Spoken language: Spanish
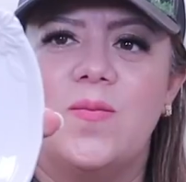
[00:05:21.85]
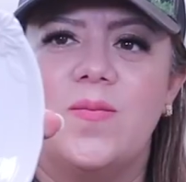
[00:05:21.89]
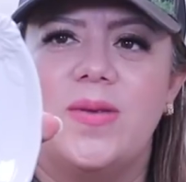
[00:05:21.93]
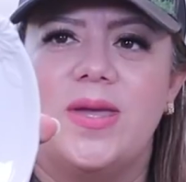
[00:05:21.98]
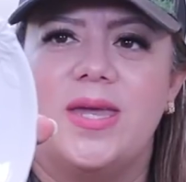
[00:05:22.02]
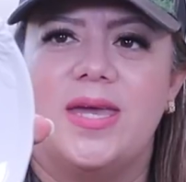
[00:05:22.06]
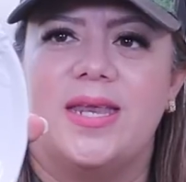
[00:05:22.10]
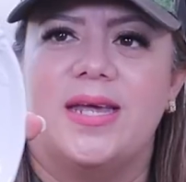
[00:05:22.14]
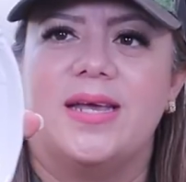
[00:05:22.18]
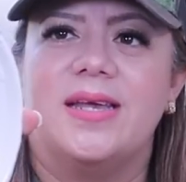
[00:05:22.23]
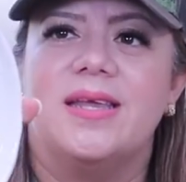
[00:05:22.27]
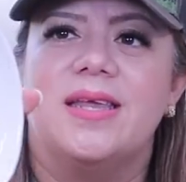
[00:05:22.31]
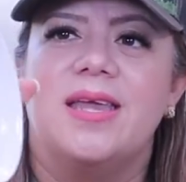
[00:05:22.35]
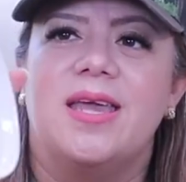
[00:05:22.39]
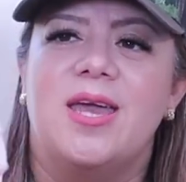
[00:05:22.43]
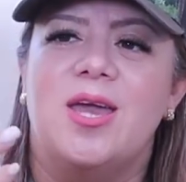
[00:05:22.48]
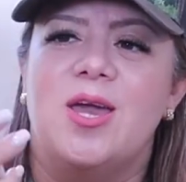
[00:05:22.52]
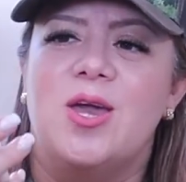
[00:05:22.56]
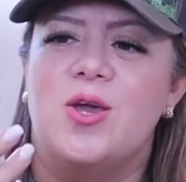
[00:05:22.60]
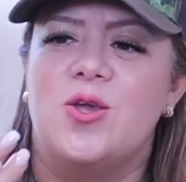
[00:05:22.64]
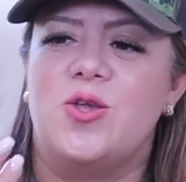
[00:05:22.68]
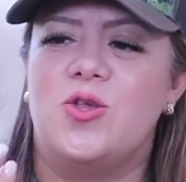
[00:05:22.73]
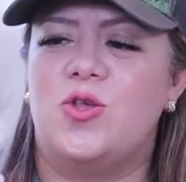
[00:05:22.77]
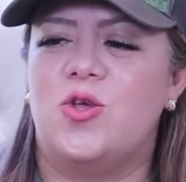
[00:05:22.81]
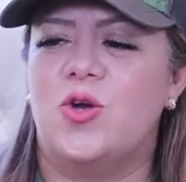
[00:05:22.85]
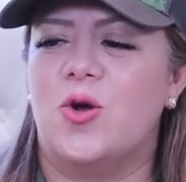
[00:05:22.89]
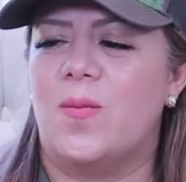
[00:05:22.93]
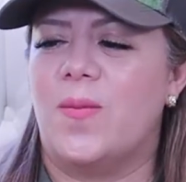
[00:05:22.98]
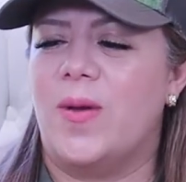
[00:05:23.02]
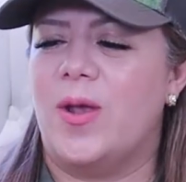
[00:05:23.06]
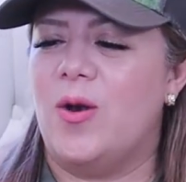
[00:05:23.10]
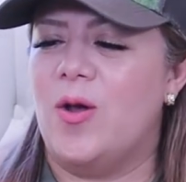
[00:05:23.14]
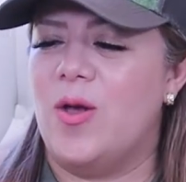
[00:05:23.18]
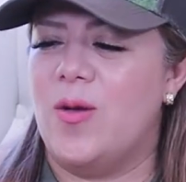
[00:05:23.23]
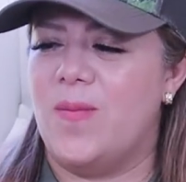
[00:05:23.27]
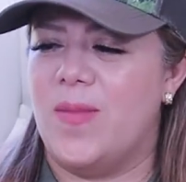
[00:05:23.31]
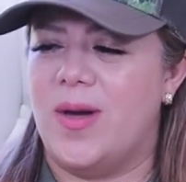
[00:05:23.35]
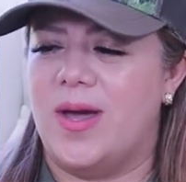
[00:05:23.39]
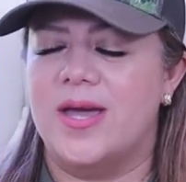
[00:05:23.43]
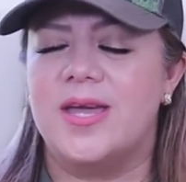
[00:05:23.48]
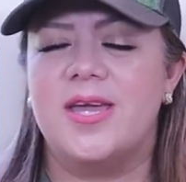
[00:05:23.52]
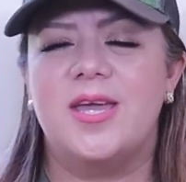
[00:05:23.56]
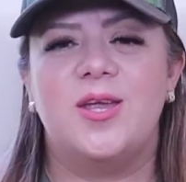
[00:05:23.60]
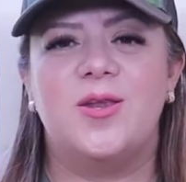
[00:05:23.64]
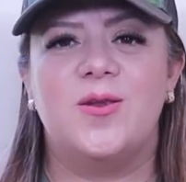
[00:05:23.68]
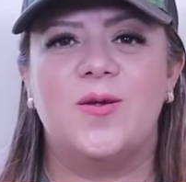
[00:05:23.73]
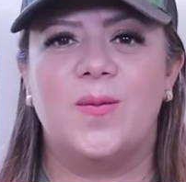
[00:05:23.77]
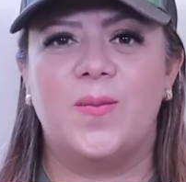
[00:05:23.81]
Miren, yo me lo
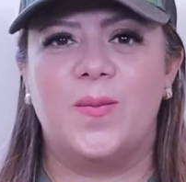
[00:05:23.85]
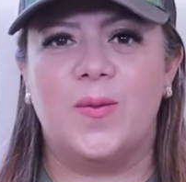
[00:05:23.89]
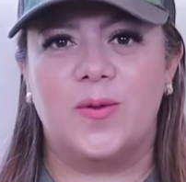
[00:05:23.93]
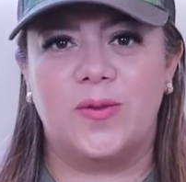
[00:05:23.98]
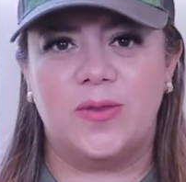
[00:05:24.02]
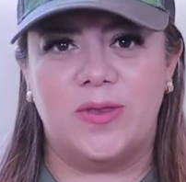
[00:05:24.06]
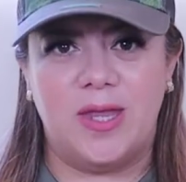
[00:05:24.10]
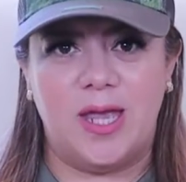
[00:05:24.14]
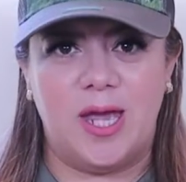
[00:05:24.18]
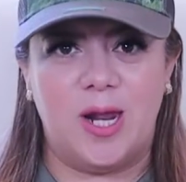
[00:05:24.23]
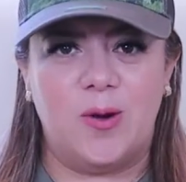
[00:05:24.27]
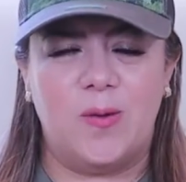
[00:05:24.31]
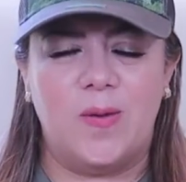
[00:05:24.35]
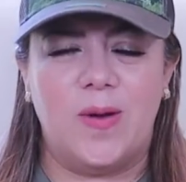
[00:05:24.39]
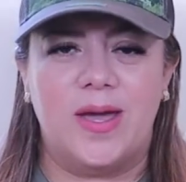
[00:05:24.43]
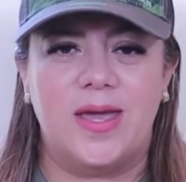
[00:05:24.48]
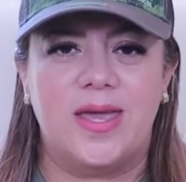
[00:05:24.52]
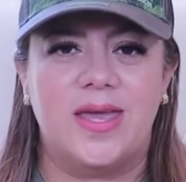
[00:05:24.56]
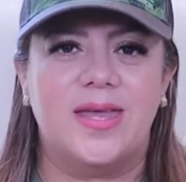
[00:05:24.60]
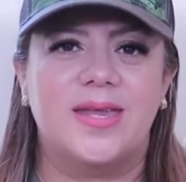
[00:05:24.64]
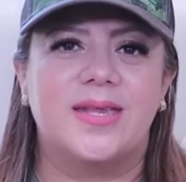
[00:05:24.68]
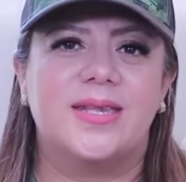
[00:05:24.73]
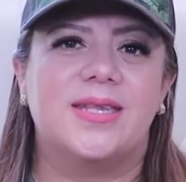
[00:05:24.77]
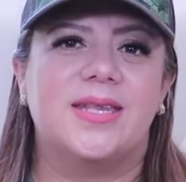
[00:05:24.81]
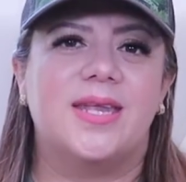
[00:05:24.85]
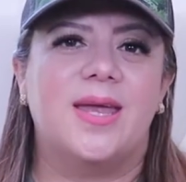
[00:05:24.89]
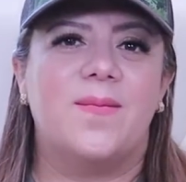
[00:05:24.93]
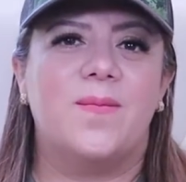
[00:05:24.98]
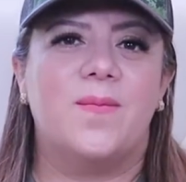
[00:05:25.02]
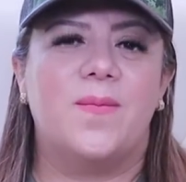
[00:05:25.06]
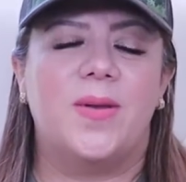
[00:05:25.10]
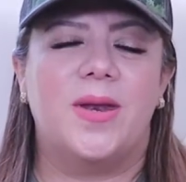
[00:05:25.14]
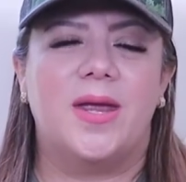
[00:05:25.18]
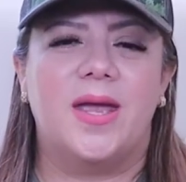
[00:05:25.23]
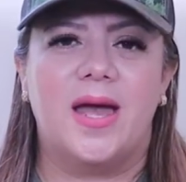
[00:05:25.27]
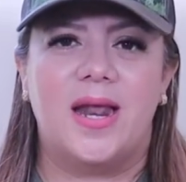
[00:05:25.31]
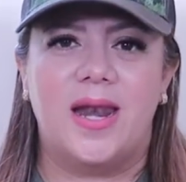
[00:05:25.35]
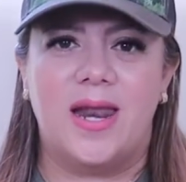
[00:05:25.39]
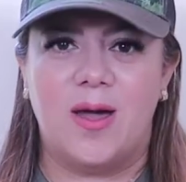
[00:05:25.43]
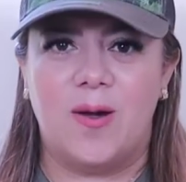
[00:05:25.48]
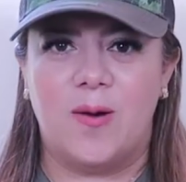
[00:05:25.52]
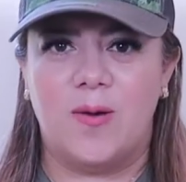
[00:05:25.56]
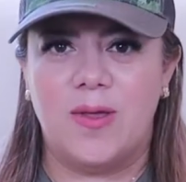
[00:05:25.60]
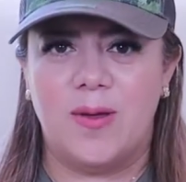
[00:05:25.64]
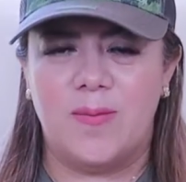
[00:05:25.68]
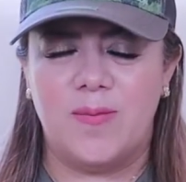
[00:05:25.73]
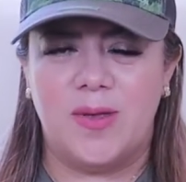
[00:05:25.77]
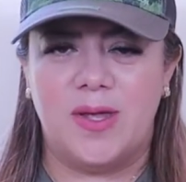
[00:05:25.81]
imagino ponerlo ahí siempre al
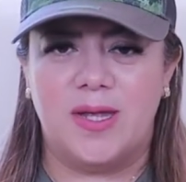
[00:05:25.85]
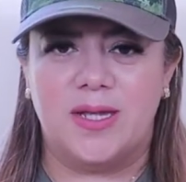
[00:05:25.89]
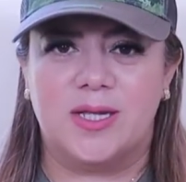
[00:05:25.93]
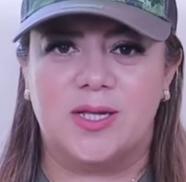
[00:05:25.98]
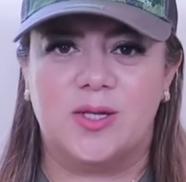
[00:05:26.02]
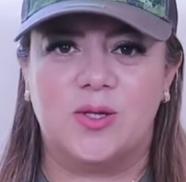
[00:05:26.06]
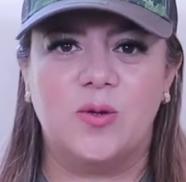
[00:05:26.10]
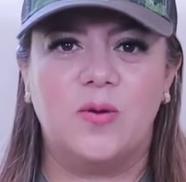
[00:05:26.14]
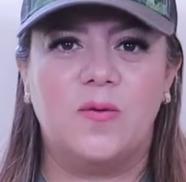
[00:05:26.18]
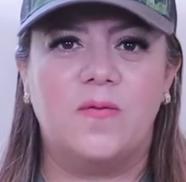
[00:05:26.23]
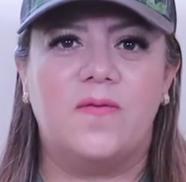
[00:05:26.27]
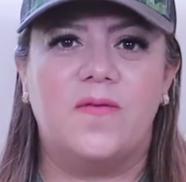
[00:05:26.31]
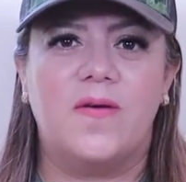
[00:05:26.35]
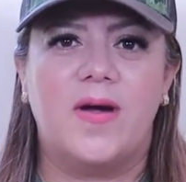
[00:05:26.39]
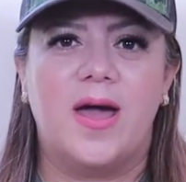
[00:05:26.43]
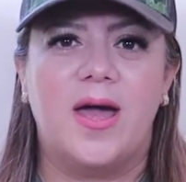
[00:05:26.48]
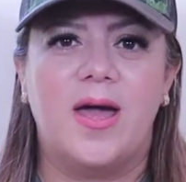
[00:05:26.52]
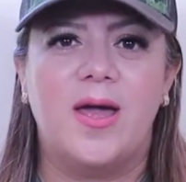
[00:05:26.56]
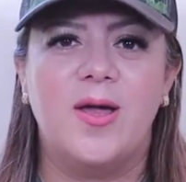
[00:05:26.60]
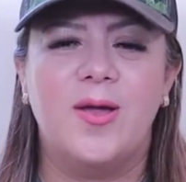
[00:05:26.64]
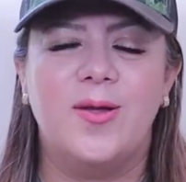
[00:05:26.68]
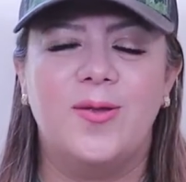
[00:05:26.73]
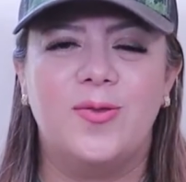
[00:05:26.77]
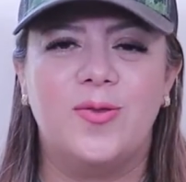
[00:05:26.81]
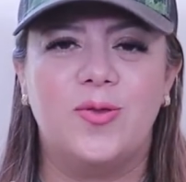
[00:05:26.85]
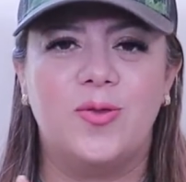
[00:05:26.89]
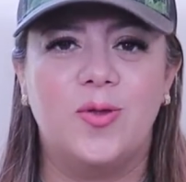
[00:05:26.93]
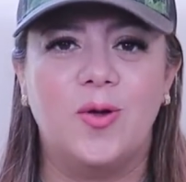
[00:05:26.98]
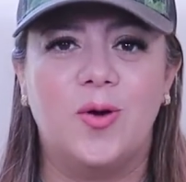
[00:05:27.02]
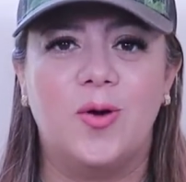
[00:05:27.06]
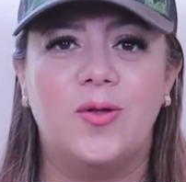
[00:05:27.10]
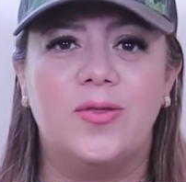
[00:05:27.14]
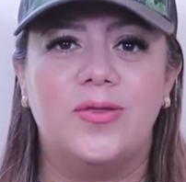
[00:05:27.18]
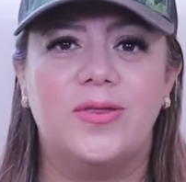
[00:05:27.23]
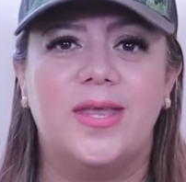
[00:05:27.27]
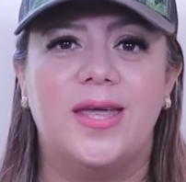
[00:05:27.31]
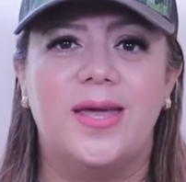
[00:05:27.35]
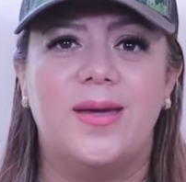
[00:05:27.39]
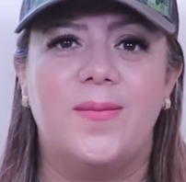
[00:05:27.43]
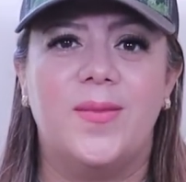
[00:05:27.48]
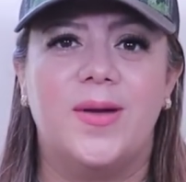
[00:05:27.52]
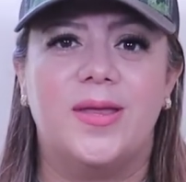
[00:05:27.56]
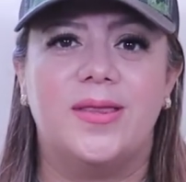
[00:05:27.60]
lado de mi estufa, donde